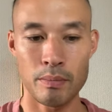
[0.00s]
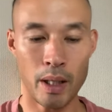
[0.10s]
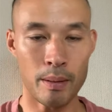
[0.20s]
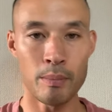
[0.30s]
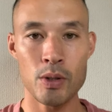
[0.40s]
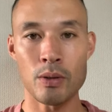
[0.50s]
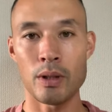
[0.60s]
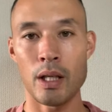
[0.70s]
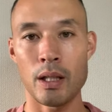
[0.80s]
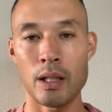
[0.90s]
まあ、もちろん
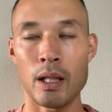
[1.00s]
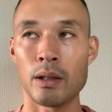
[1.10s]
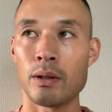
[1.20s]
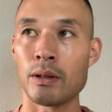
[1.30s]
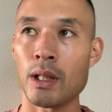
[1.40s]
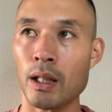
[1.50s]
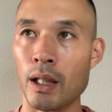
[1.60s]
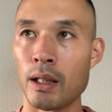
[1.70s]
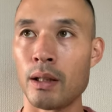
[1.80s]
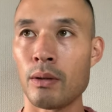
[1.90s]
誰で、あの、
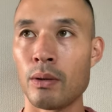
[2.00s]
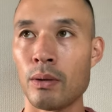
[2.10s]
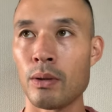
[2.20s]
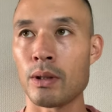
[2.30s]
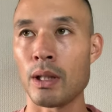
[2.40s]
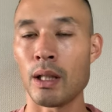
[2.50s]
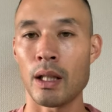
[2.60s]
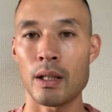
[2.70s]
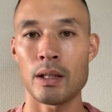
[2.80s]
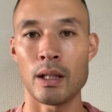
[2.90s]
サッカーやってる高校生、大
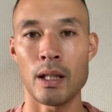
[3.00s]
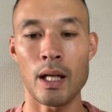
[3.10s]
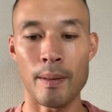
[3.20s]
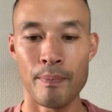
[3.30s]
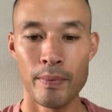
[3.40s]
学生なら、